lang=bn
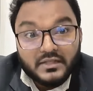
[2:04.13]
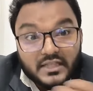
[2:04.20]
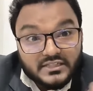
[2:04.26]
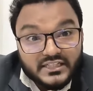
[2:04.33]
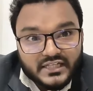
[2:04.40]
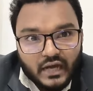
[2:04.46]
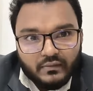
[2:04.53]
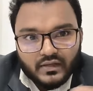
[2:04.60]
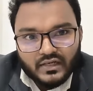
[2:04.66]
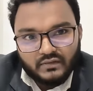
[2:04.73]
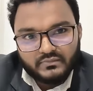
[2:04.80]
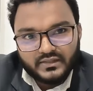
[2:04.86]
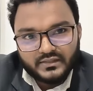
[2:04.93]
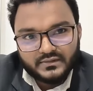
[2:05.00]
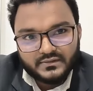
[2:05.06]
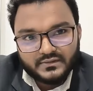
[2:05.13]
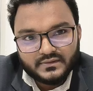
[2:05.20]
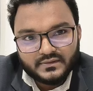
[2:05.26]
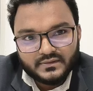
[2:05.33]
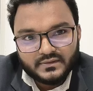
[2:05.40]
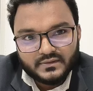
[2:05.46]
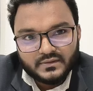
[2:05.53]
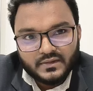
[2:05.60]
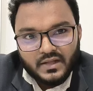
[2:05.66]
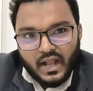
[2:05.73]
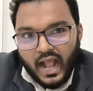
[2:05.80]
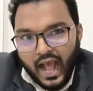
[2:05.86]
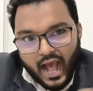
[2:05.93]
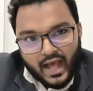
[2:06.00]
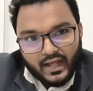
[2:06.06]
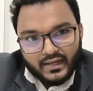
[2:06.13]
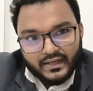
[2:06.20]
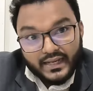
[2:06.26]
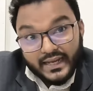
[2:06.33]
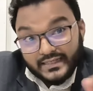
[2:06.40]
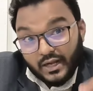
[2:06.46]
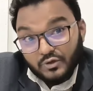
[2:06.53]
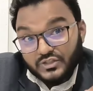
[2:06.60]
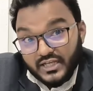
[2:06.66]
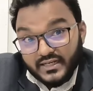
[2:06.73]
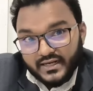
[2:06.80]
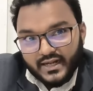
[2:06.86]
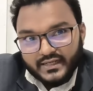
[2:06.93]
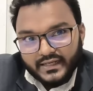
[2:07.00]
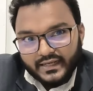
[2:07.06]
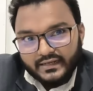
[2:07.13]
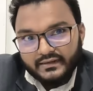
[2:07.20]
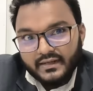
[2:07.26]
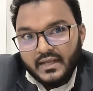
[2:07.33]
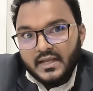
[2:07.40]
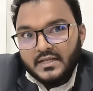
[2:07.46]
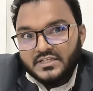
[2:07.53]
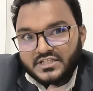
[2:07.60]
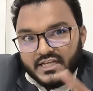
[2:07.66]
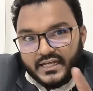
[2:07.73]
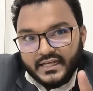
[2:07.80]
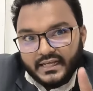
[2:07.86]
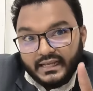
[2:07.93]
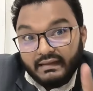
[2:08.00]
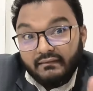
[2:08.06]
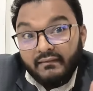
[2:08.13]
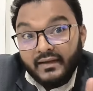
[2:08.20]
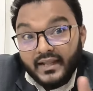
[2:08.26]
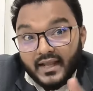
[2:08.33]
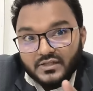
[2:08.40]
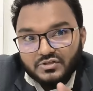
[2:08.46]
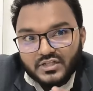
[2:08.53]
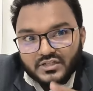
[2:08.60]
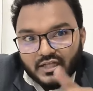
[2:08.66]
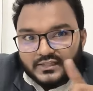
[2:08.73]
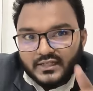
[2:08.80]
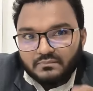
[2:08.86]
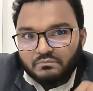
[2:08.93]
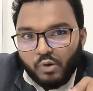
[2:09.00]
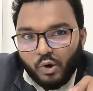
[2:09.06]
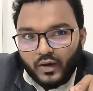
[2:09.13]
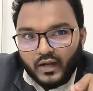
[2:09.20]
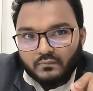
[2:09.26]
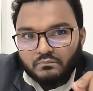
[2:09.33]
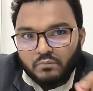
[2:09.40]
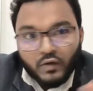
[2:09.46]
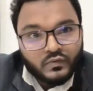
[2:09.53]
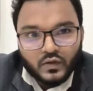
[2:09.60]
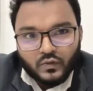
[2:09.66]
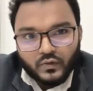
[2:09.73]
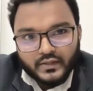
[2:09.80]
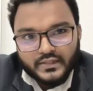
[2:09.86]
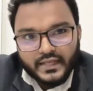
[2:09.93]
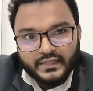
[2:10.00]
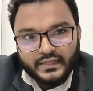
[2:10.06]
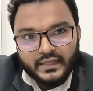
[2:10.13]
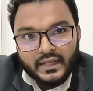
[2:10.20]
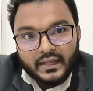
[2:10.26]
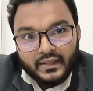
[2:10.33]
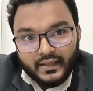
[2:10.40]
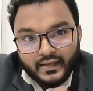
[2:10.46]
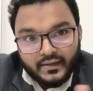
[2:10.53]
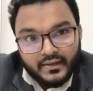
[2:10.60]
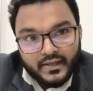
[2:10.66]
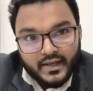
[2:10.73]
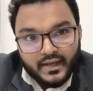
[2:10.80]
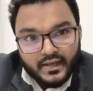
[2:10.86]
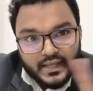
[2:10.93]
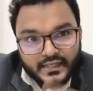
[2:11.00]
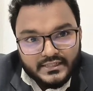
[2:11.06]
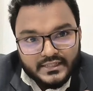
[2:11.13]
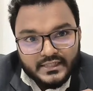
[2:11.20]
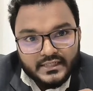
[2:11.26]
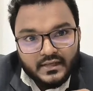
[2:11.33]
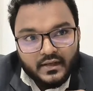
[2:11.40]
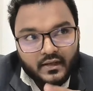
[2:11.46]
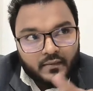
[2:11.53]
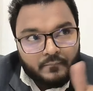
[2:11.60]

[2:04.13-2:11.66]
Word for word: বিদেশি খাবার খাবে আর এটাও জেনে রাখেন যে ইন্ডিয়া যদি তাদের বর্ডার বন্ধ করে দেয় ইন্ডিয়ার এই যে